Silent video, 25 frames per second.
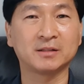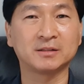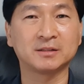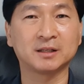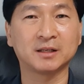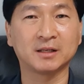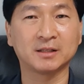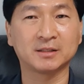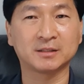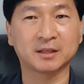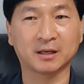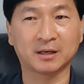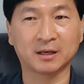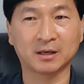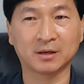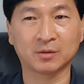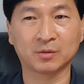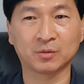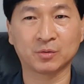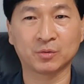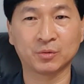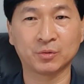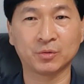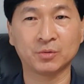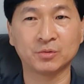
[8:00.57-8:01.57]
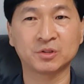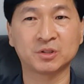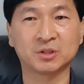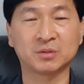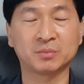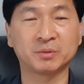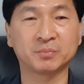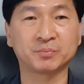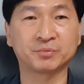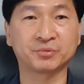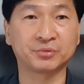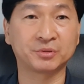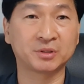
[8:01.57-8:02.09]
이제 자랐고
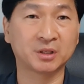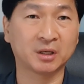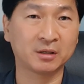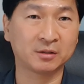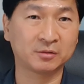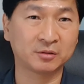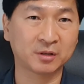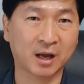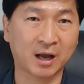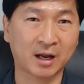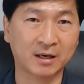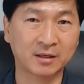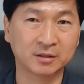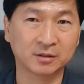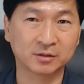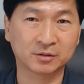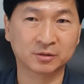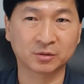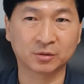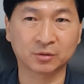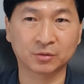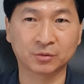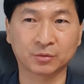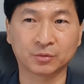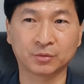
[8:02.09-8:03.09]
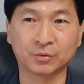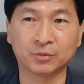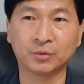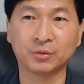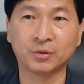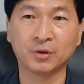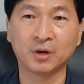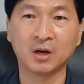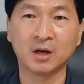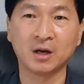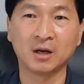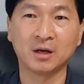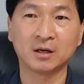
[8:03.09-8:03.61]
집이 부자여도 아니었었고
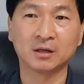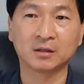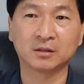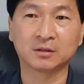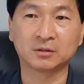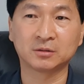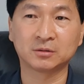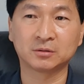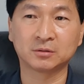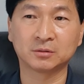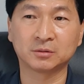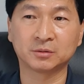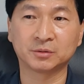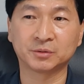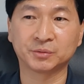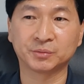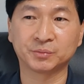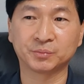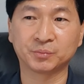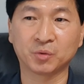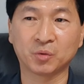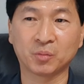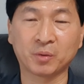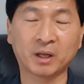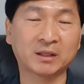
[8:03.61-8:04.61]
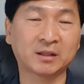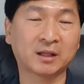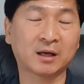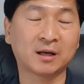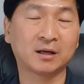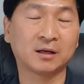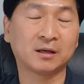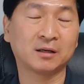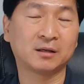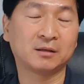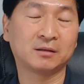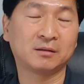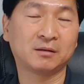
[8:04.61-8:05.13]
그리고 뭐
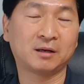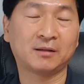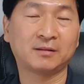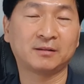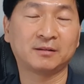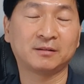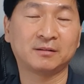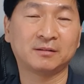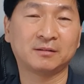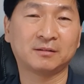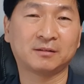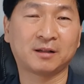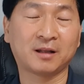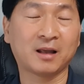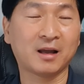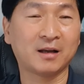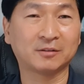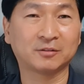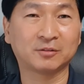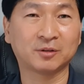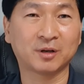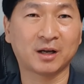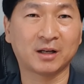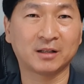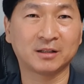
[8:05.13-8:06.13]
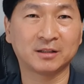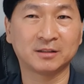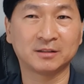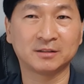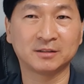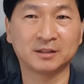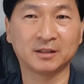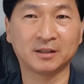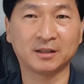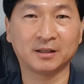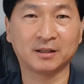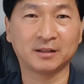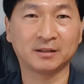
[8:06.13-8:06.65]
마땅한 대학도 아닌
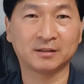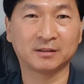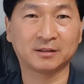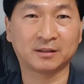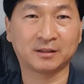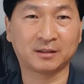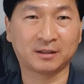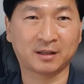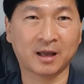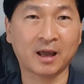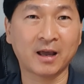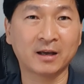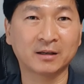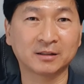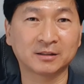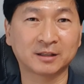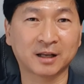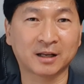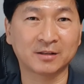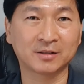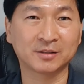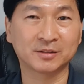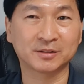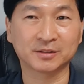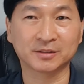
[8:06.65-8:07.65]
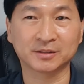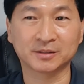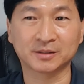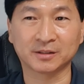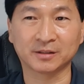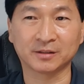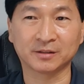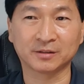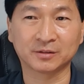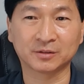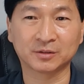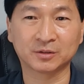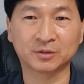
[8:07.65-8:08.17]
이제 대학을
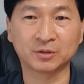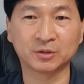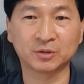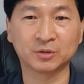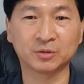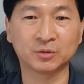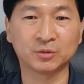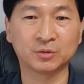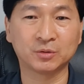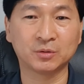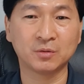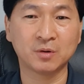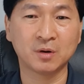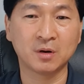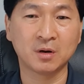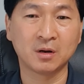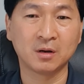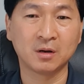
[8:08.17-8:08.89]
다녔었어요. 그리고